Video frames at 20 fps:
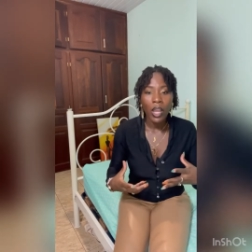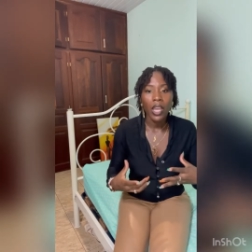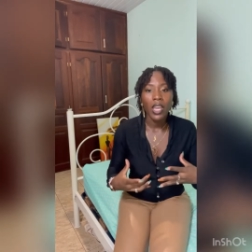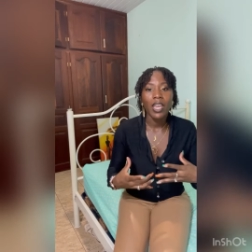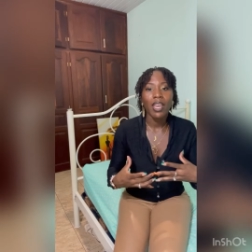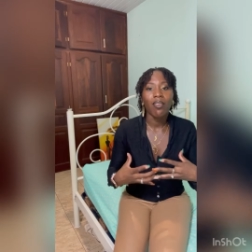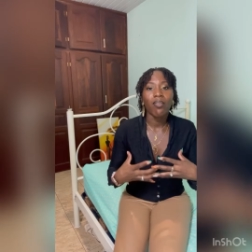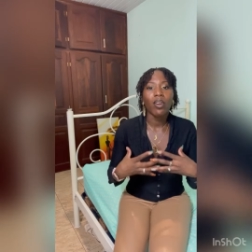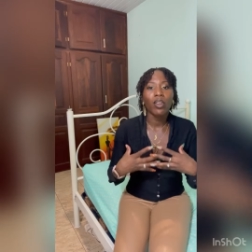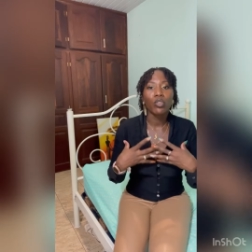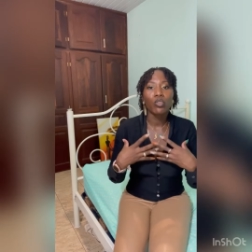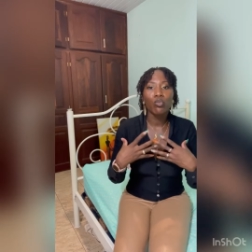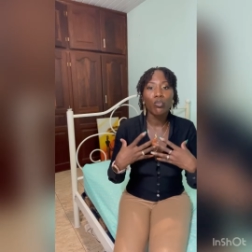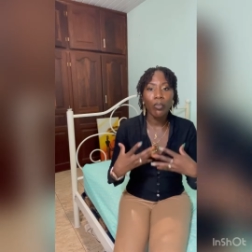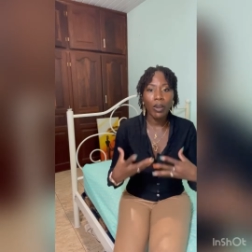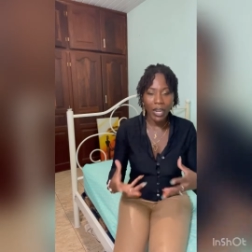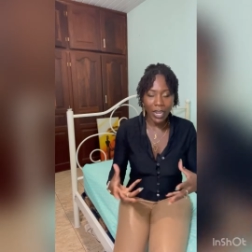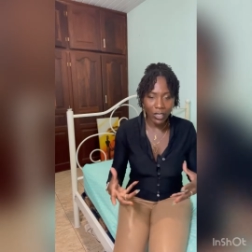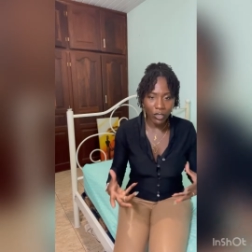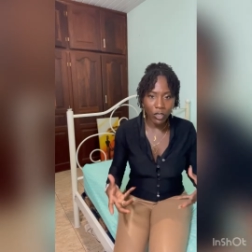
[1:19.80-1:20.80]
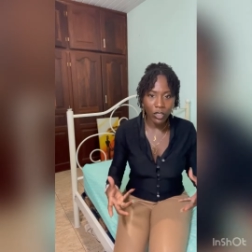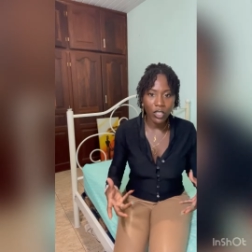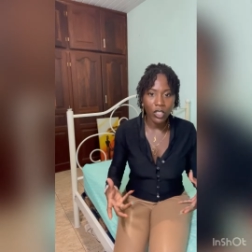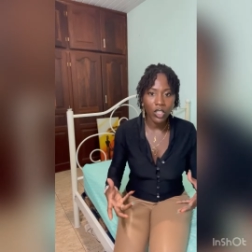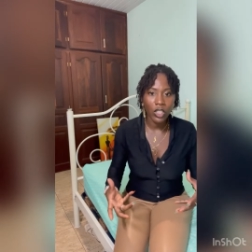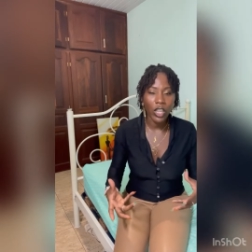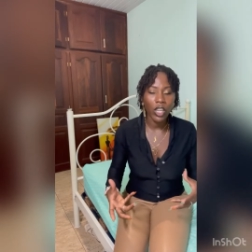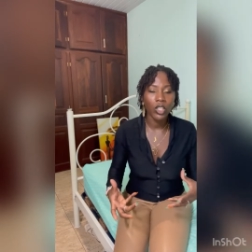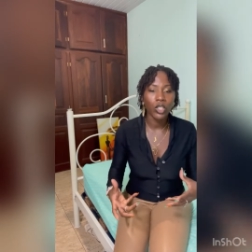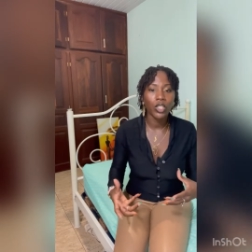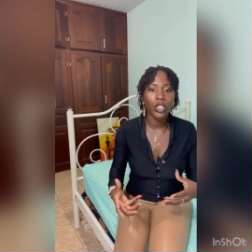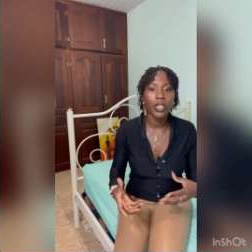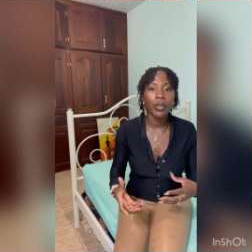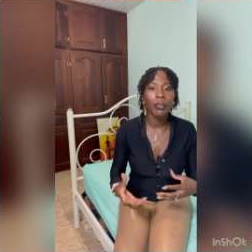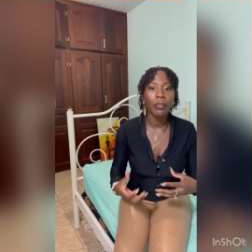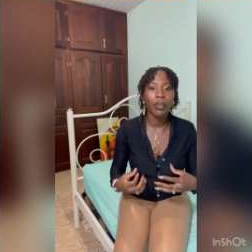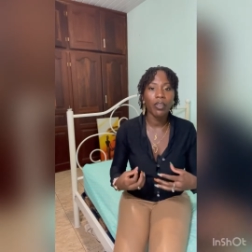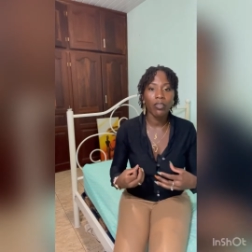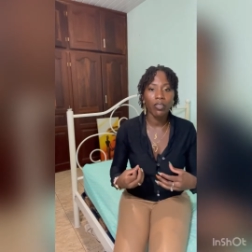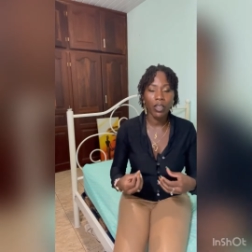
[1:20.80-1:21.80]
et avoir du mal à se décharger,
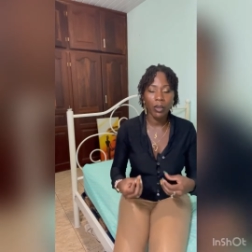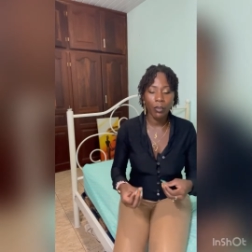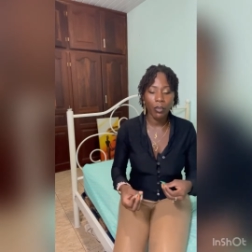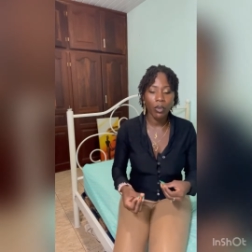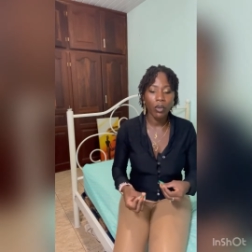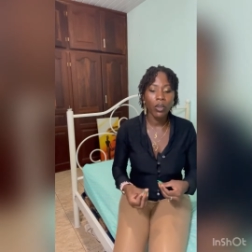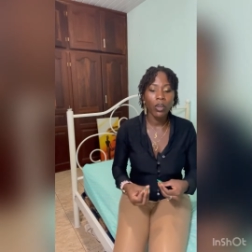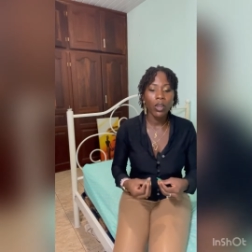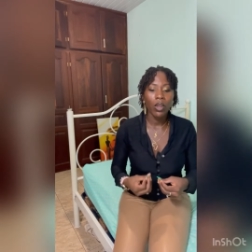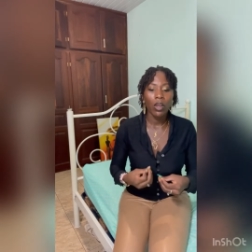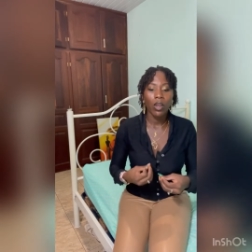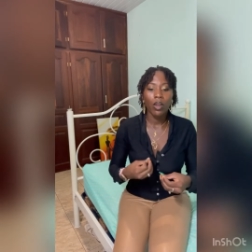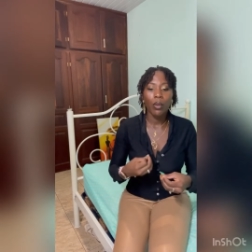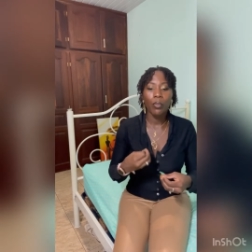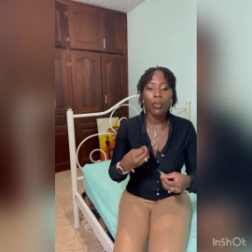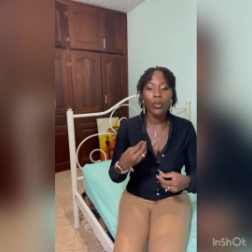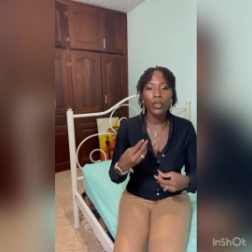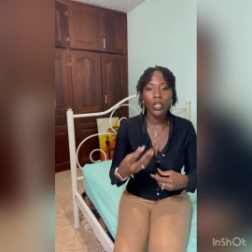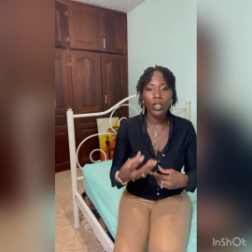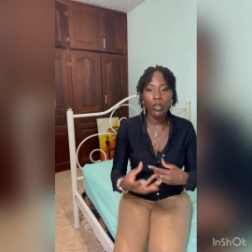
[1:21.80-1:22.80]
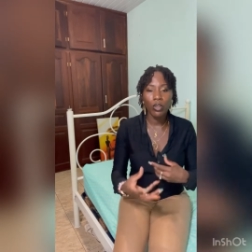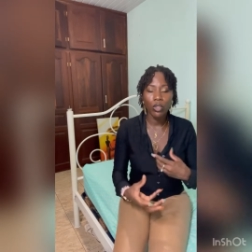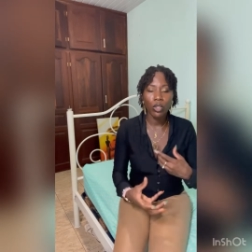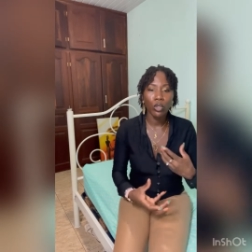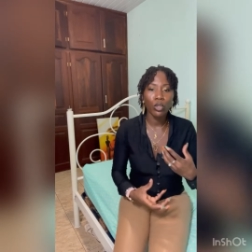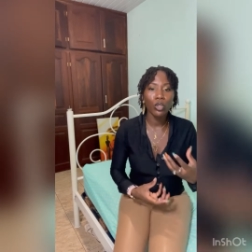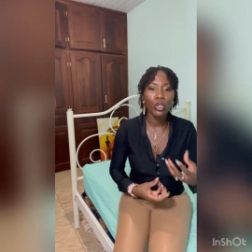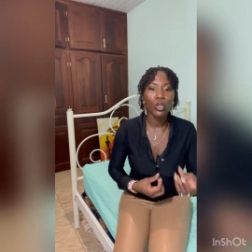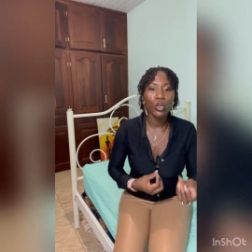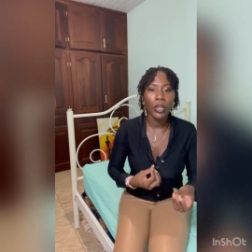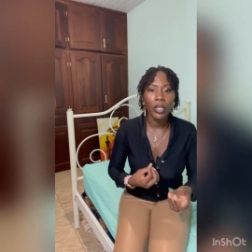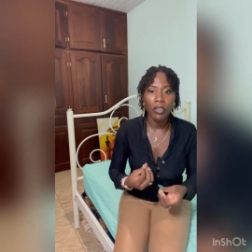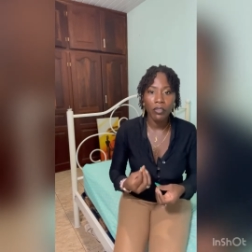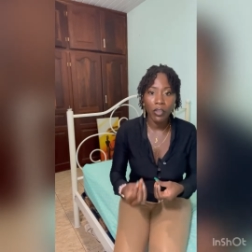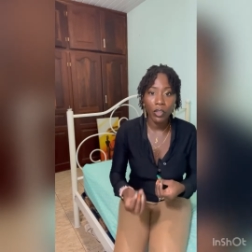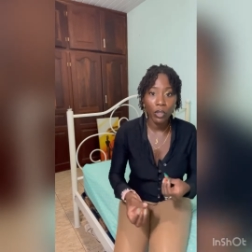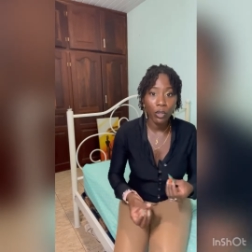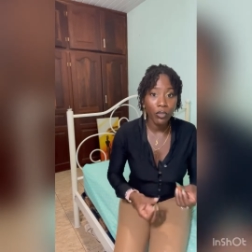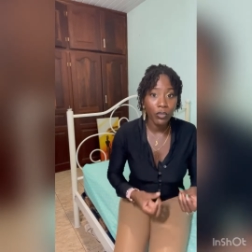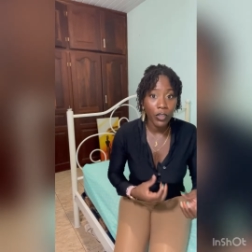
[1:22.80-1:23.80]
mais vraiment, prenez le temps de soigner
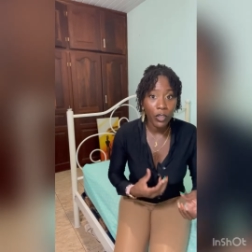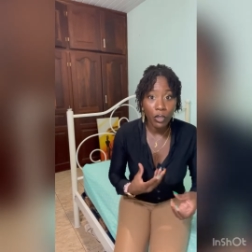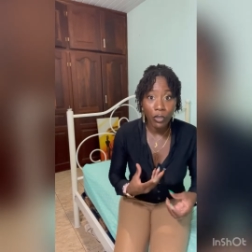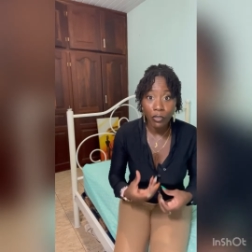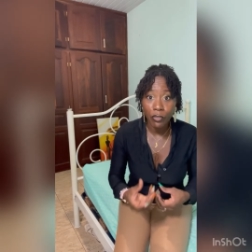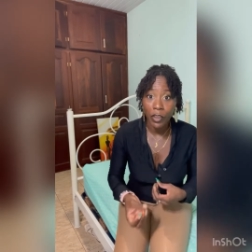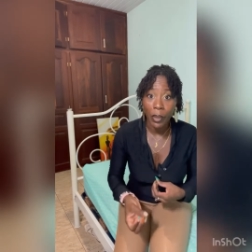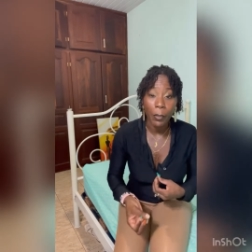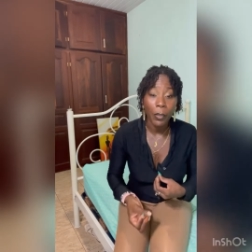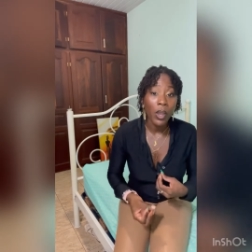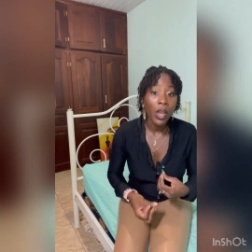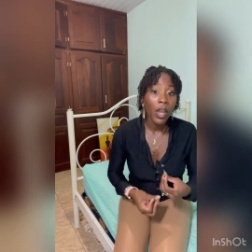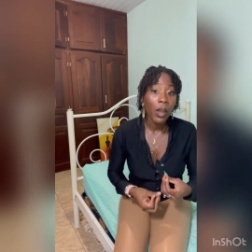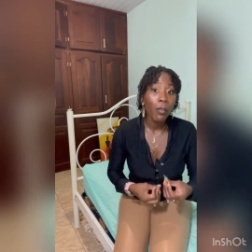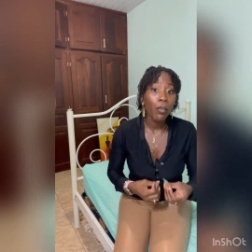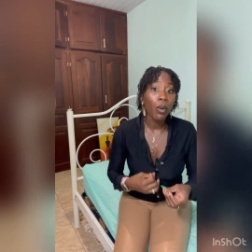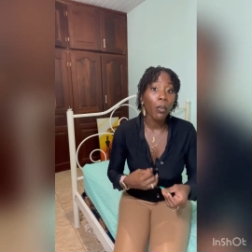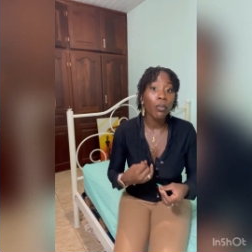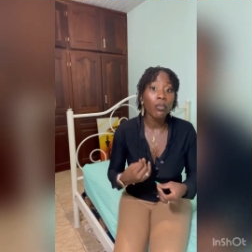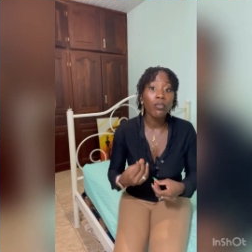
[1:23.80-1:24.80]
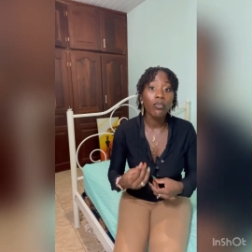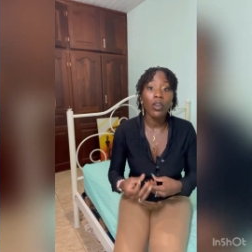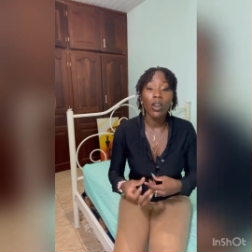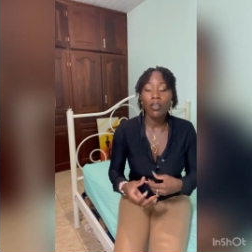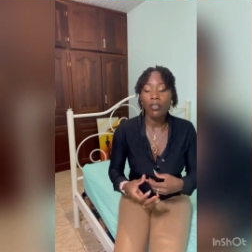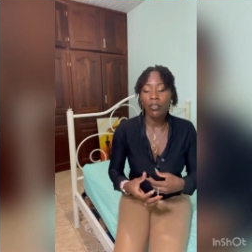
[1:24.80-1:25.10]
votre vie de femme pour pouvoir